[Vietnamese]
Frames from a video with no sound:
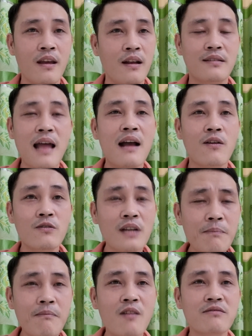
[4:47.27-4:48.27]
chúng ta cũng
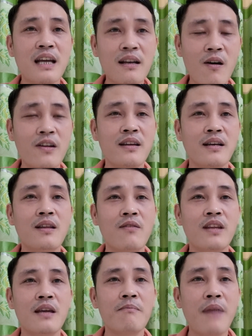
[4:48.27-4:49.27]
rất mong săn đón những
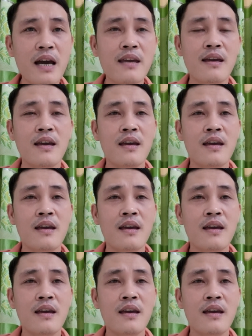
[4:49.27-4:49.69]
thông tin mới